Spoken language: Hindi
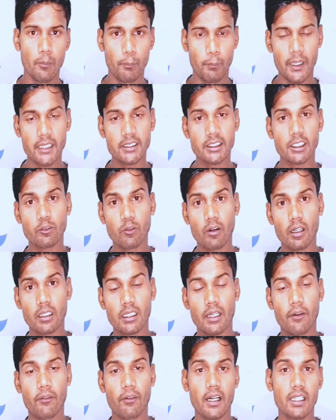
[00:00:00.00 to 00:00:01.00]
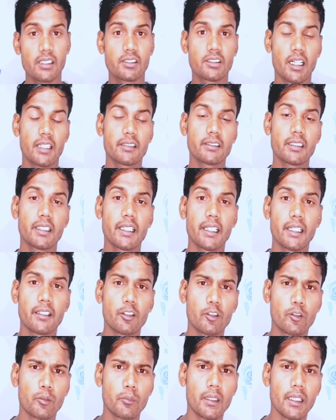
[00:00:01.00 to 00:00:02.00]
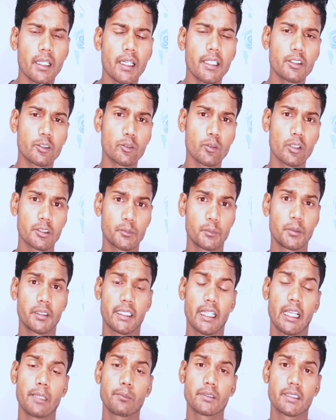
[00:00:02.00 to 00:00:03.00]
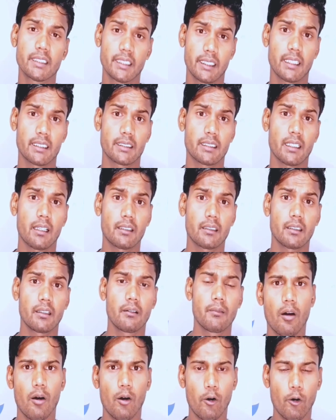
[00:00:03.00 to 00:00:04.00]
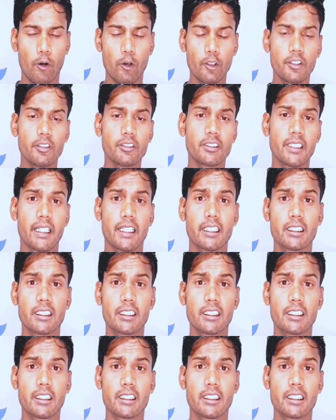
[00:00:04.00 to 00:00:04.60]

पैंसठ वाट का फास्ट चार्जर देखने को मिलेगा यूएसबी टाइप सी के साथ ऑडियो जैक